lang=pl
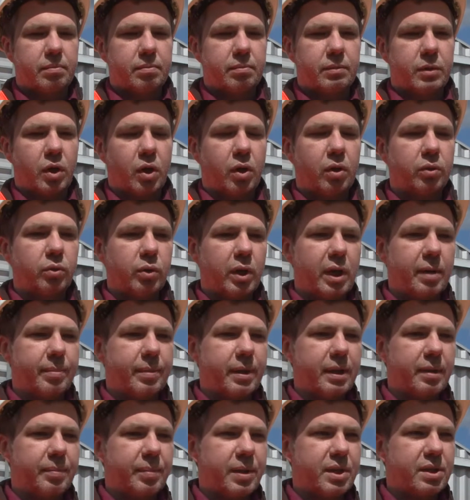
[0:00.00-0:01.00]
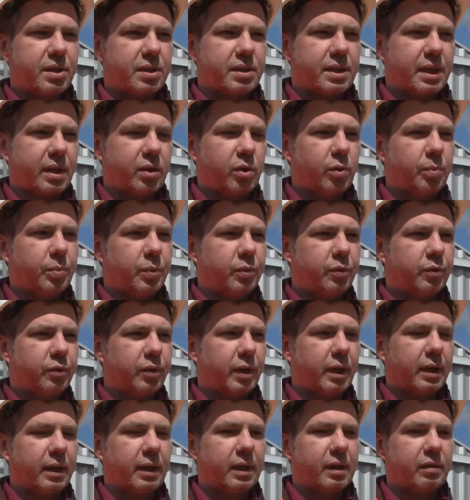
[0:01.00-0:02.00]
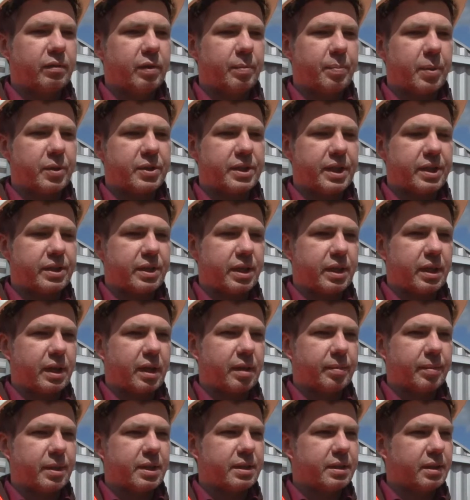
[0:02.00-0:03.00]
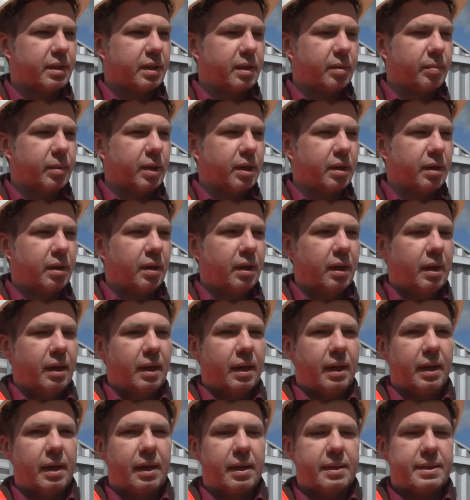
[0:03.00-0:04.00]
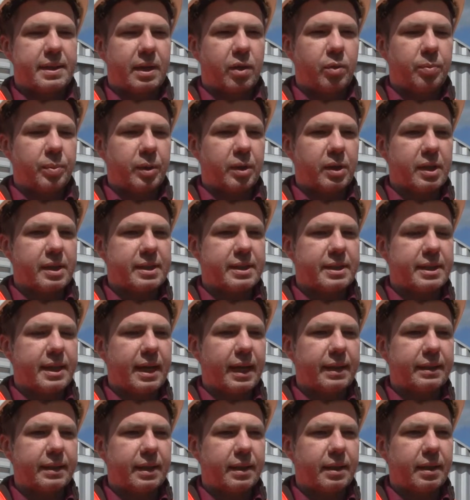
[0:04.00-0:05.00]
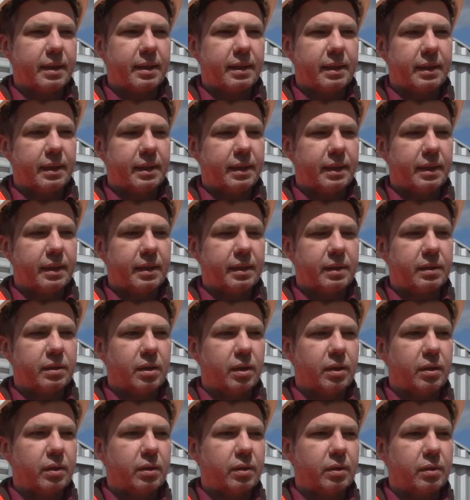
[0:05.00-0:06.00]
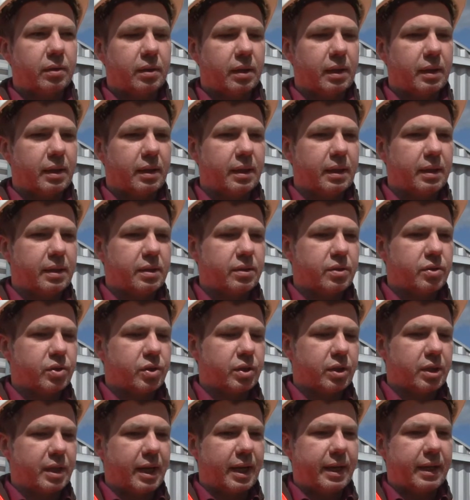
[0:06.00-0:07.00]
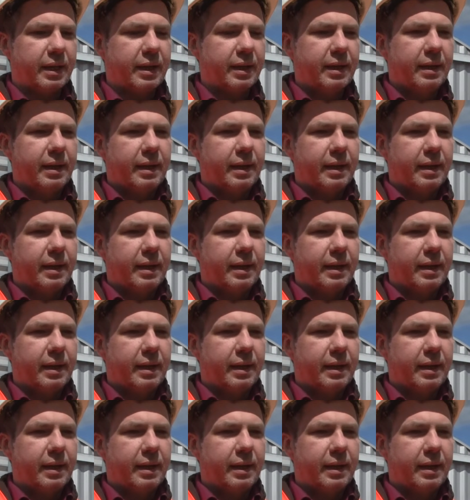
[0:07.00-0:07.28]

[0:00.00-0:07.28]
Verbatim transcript: dokonujemy pierwszych zakupów e, wyposażenia. Między innymi e, zakupiony jest skaner do 3D,